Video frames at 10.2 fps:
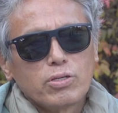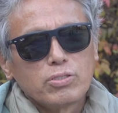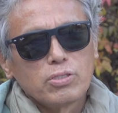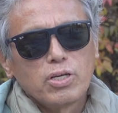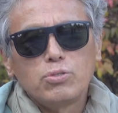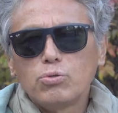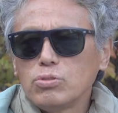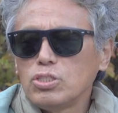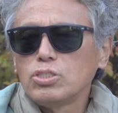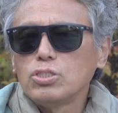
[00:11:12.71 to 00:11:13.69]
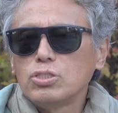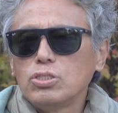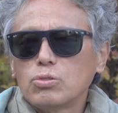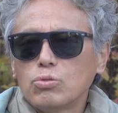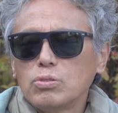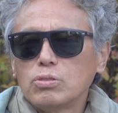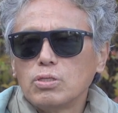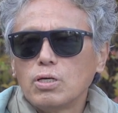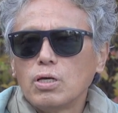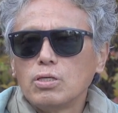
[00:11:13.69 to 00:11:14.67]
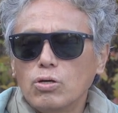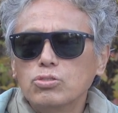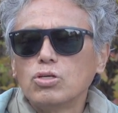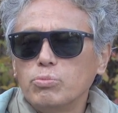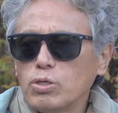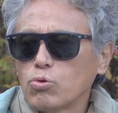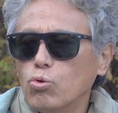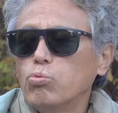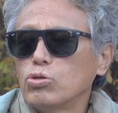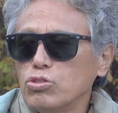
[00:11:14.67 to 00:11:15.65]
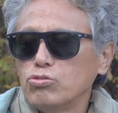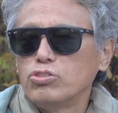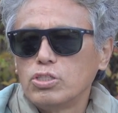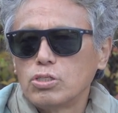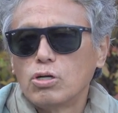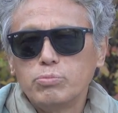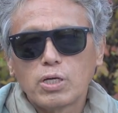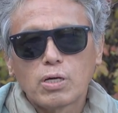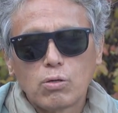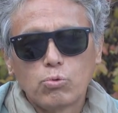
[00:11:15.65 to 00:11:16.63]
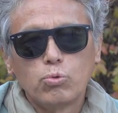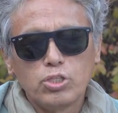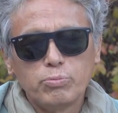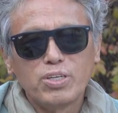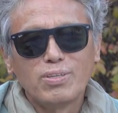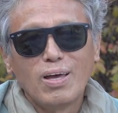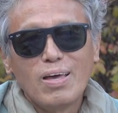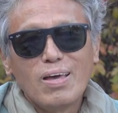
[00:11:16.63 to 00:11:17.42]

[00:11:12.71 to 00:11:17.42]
그래서 세종시 연서면 고복저수지를 검색하고 오시면